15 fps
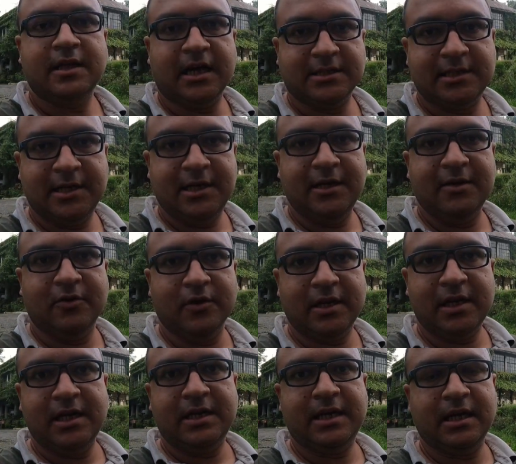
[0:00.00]
তাসিডিং
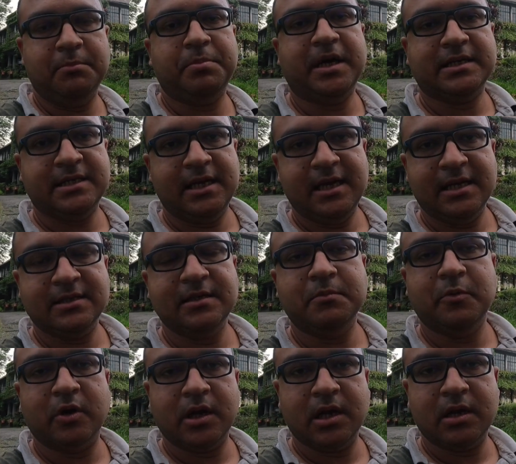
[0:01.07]
হোটেলের ঠিক পাশেই আছে
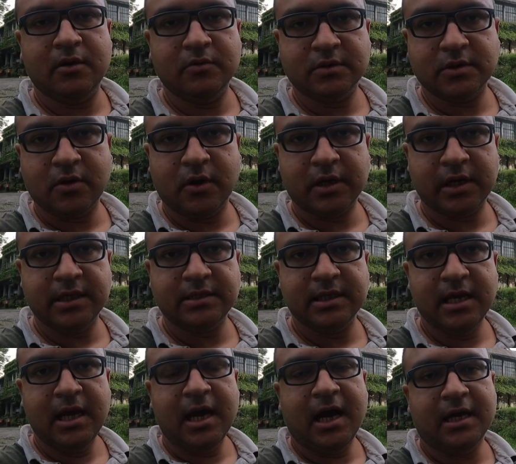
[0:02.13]
মর্গান হাউস কটেজ
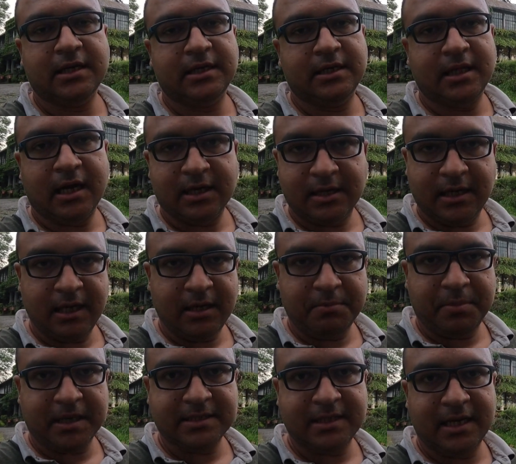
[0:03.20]
আর তার ঠিক
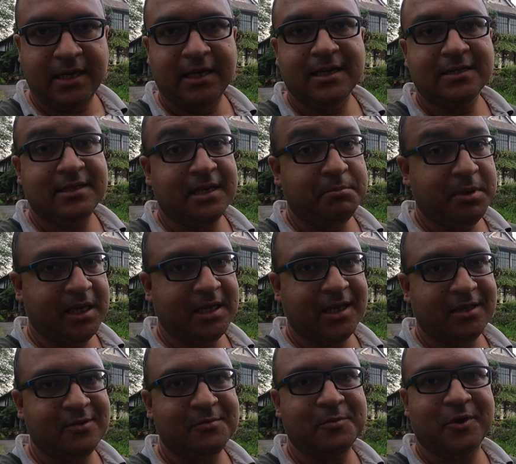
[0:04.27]
পাশেই সেই
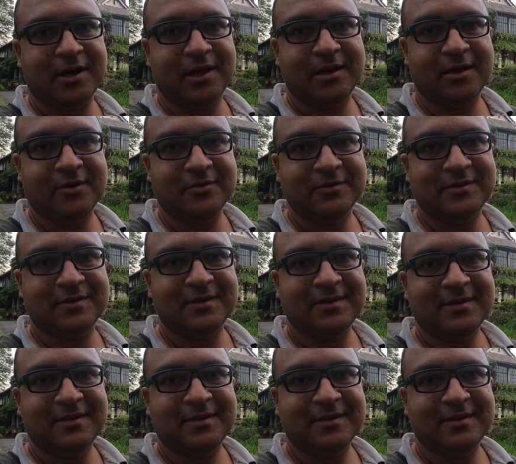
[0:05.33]
বিখ্যাত মর্গান হাউস